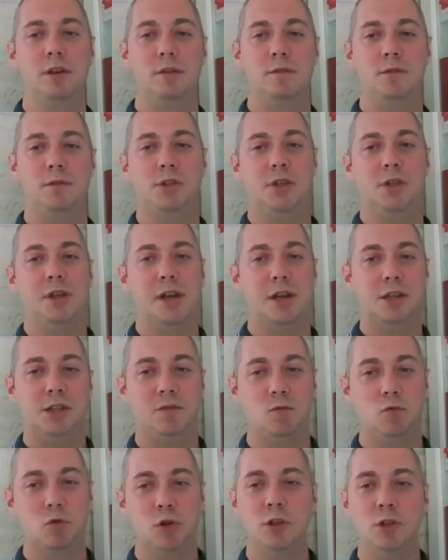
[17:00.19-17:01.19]
вести
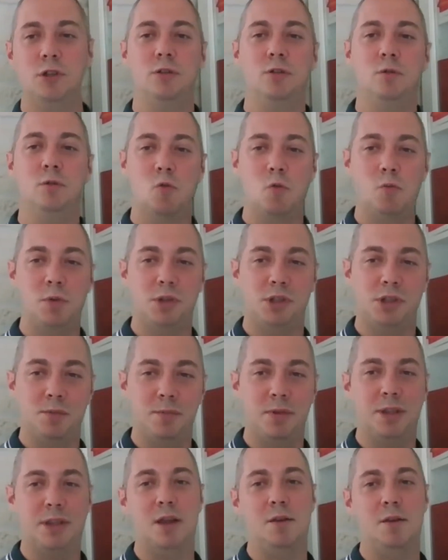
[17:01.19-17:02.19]
красивую жизнь, купить
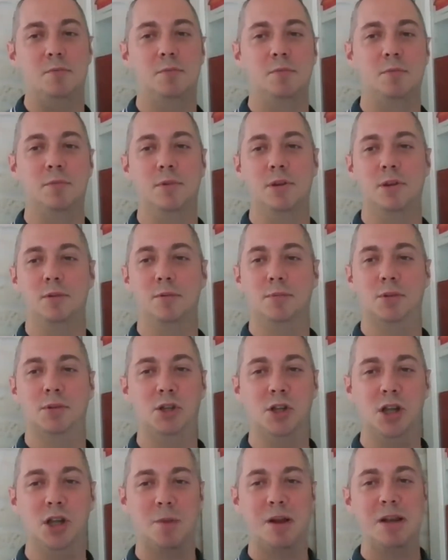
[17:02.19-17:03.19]
себе там э,
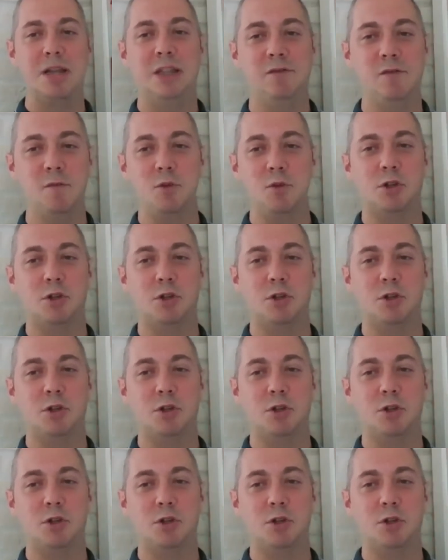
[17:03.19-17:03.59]
сначала малиновый